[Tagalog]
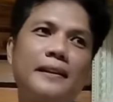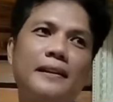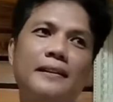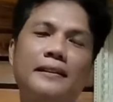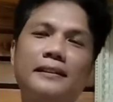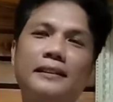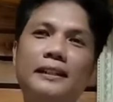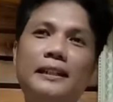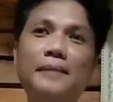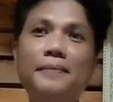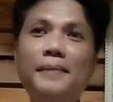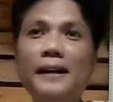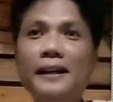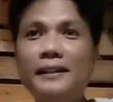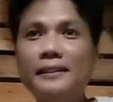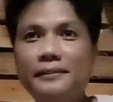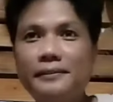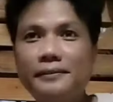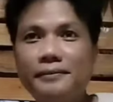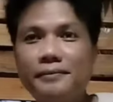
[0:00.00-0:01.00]
Di ba?
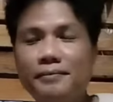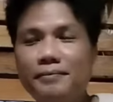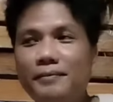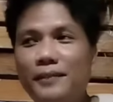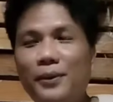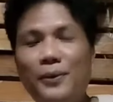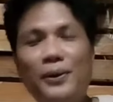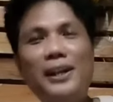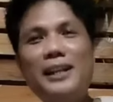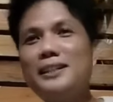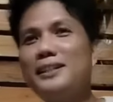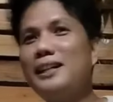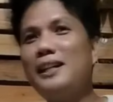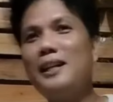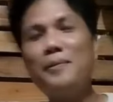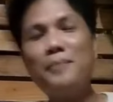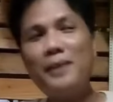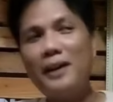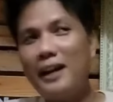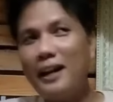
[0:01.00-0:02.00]
Wala silang
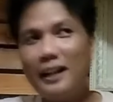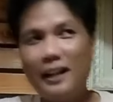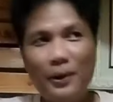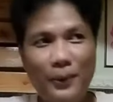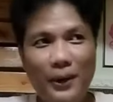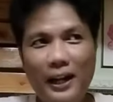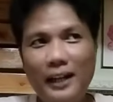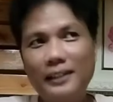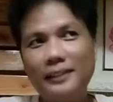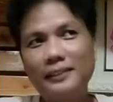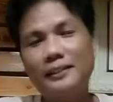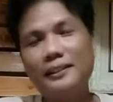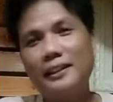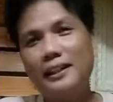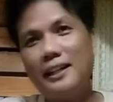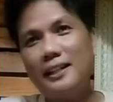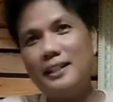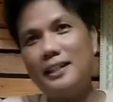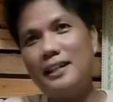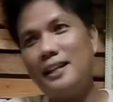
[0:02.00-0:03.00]
magagawa.
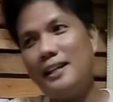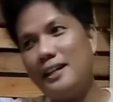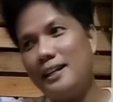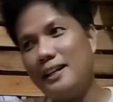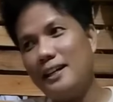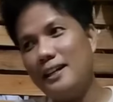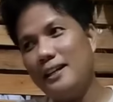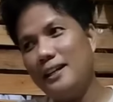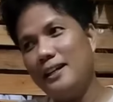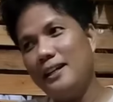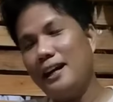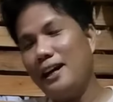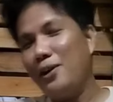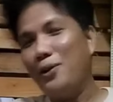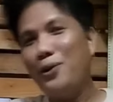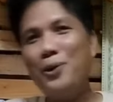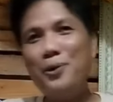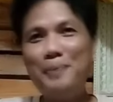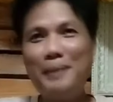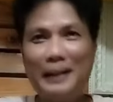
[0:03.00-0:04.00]
Kasi,
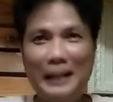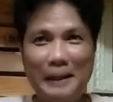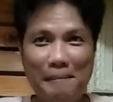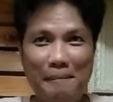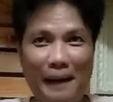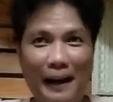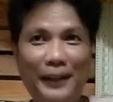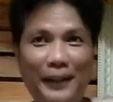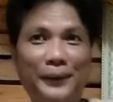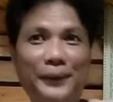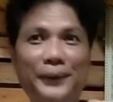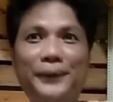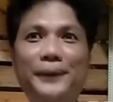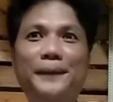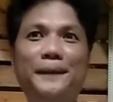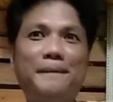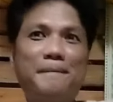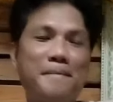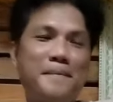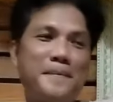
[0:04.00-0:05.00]
kalooban ng Panginoon.
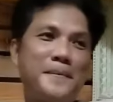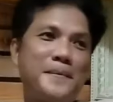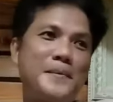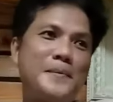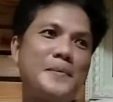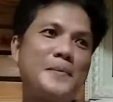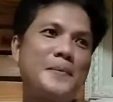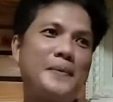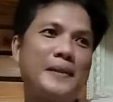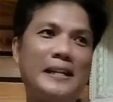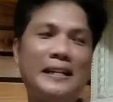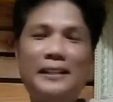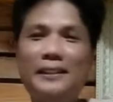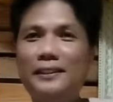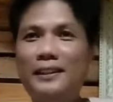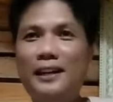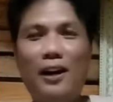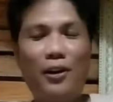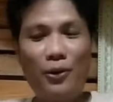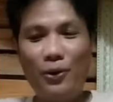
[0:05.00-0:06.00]
Ano?
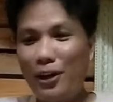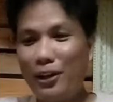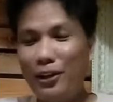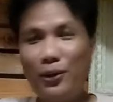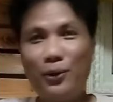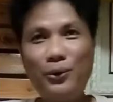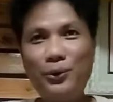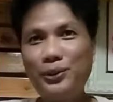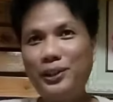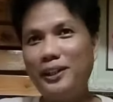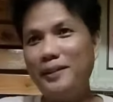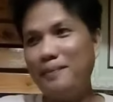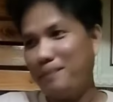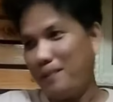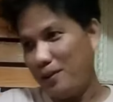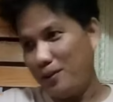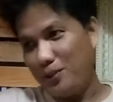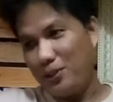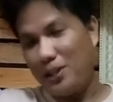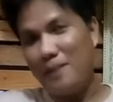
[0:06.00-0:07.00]
Ako, ayoko din,
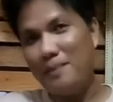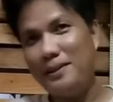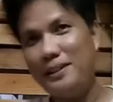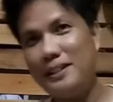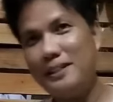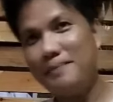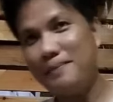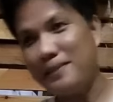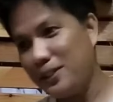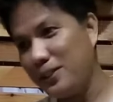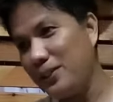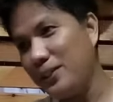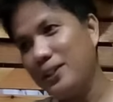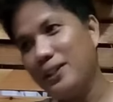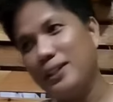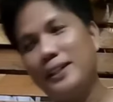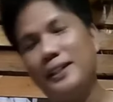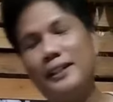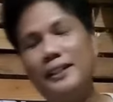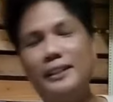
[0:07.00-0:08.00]
pero sabi niya, Pastor,
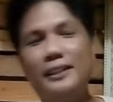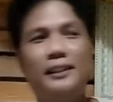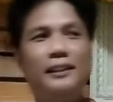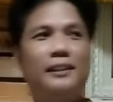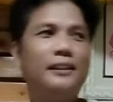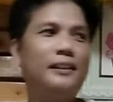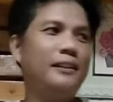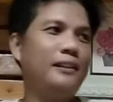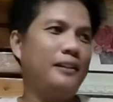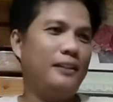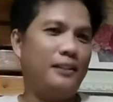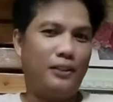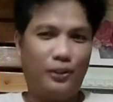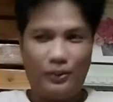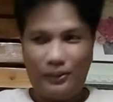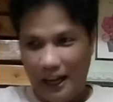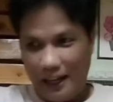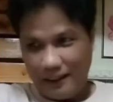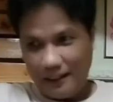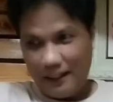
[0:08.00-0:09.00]

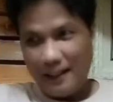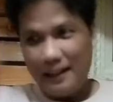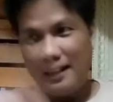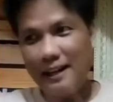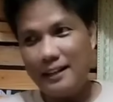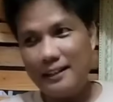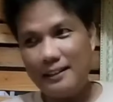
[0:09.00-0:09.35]
dati nga,